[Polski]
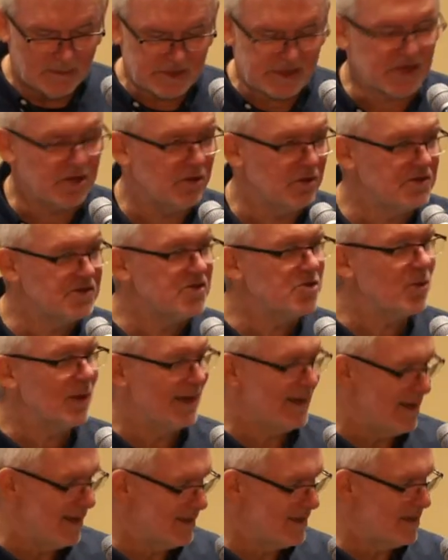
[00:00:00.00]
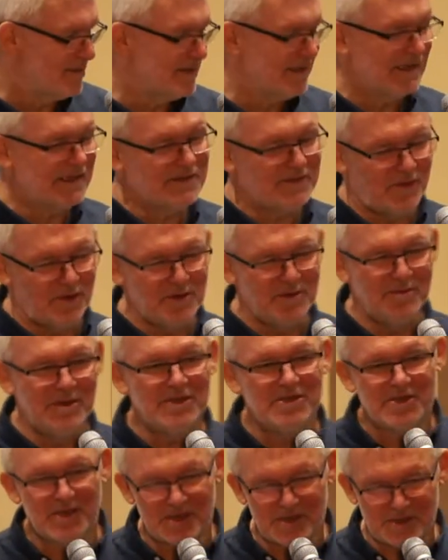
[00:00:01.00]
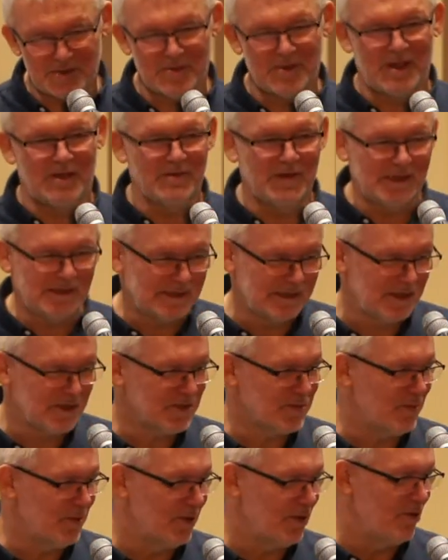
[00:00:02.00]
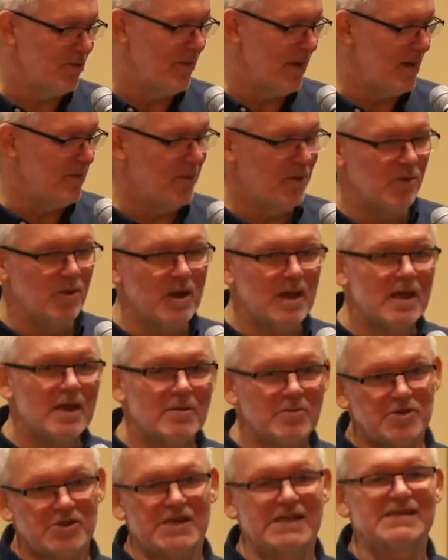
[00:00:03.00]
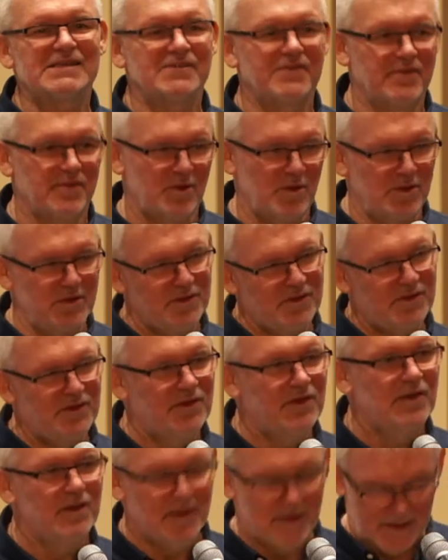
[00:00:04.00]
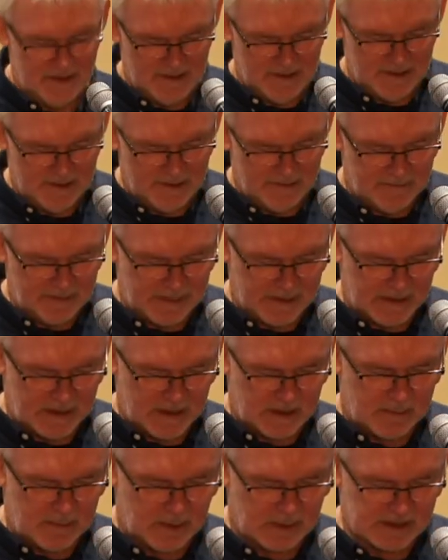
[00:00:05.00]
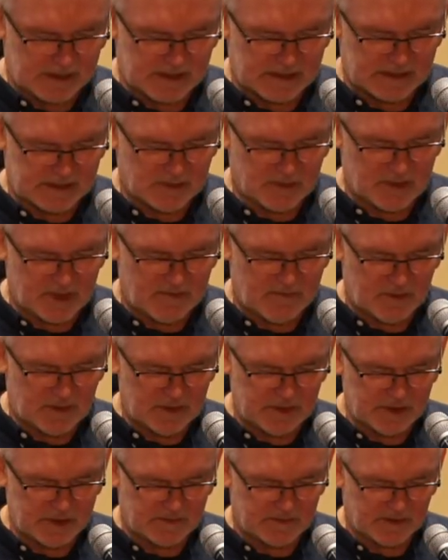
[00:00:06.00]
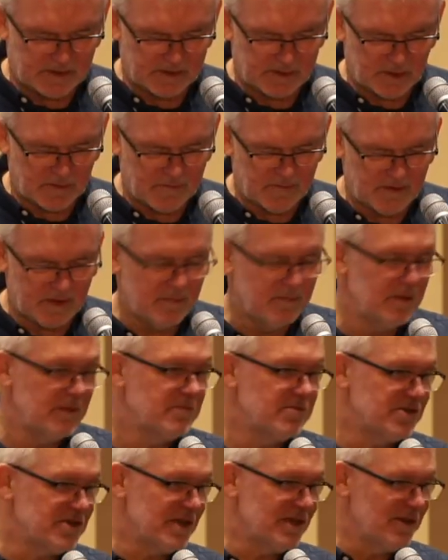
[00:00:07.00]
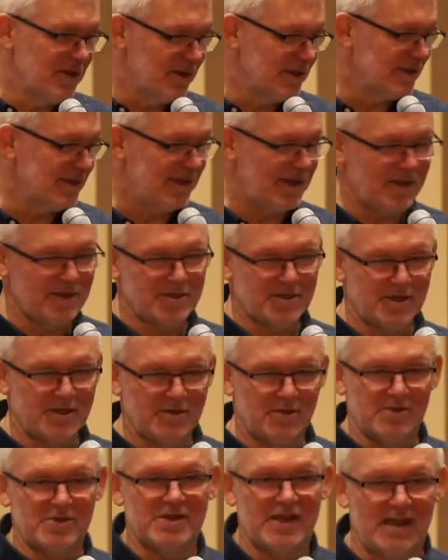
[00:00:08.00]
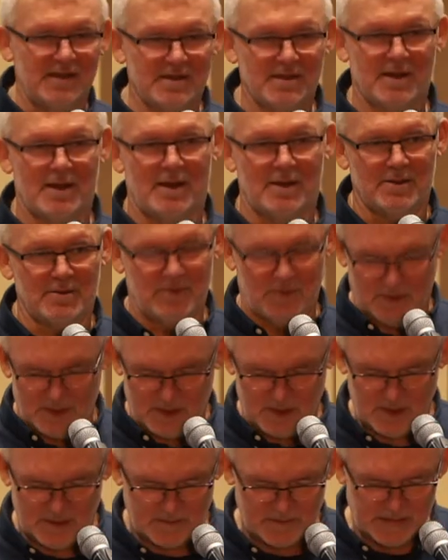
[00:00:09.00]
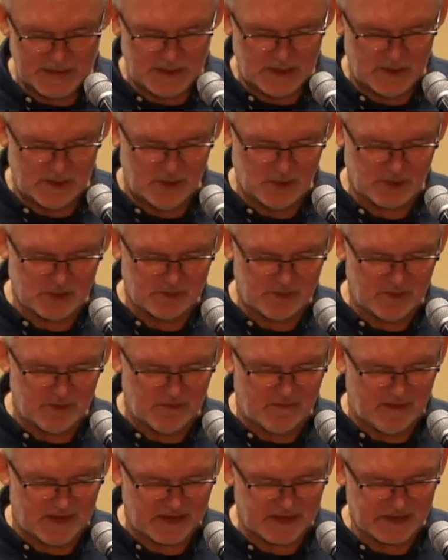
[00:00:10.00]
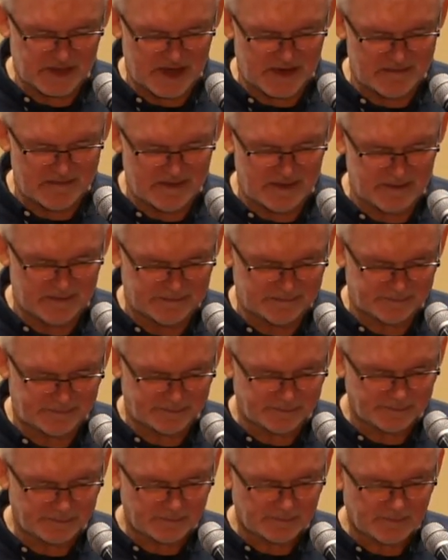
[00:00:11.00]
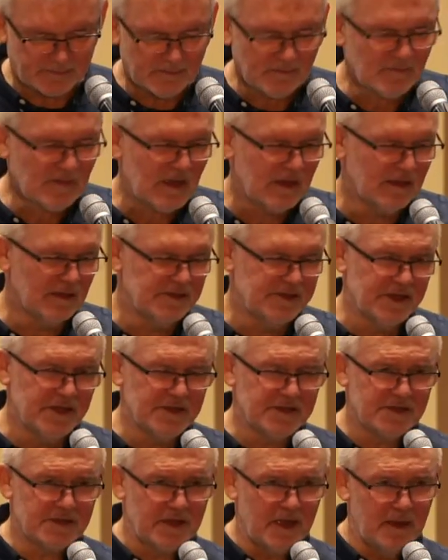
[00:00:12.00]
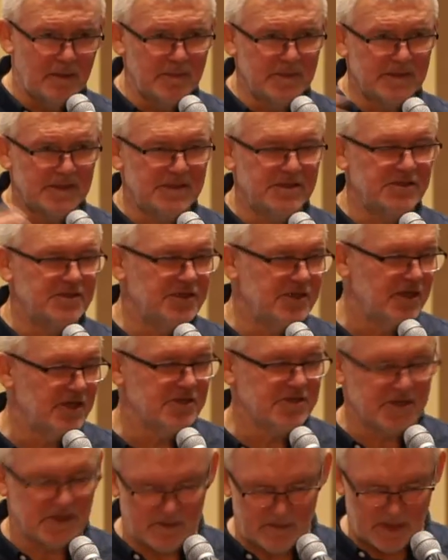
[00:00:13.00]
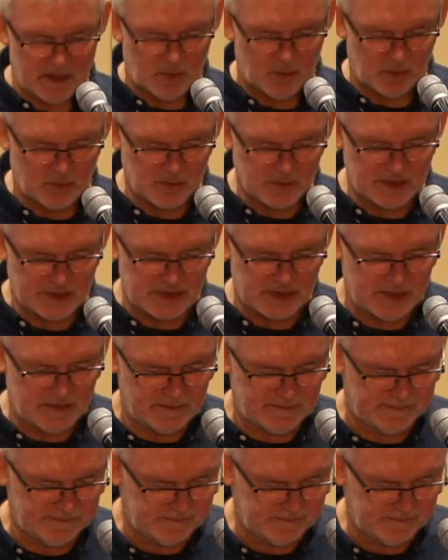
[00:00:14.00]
przechodziła razem ze swoimi dziećmi, a więc też moją mamą, przez front y, podczas II wojny światowej, by przedostać się do dziadka, który już był w Warszawie gdzieś tam z dzisiejszej Białorusi,